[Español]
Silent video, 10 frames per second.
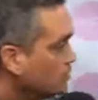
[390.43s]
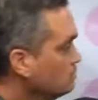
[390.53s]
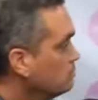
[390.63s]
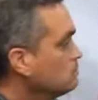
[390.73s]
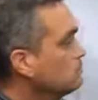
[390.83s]

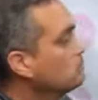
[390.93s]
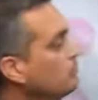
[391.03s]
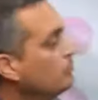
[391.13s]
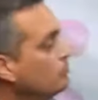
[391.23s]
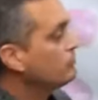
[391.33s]
Totalmente.
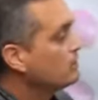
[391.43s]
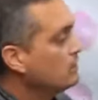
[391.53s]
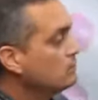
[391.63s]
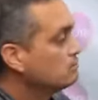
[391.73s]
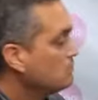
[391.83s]
Lo pudo
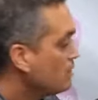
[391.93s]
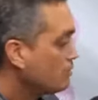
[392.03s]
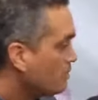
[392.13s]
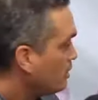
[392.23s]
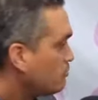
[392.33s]
sacar. Eh,
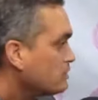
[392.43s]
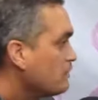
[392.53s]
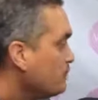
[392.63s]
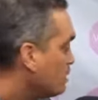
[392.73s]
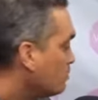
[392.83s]
eso
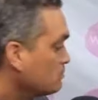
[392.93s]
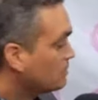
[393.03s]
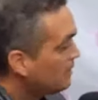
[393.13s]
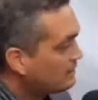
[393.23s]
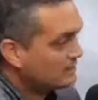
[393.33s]
también,
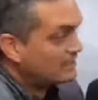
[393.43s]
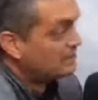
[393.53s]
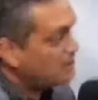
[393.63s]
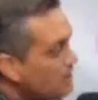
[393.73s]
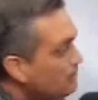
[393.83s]
la,
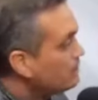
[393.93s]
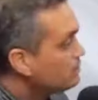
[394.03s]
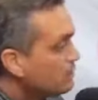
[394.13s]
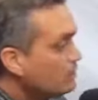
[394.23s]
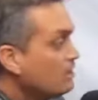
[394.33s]

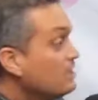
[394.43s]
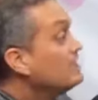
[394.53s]
estratégicamente,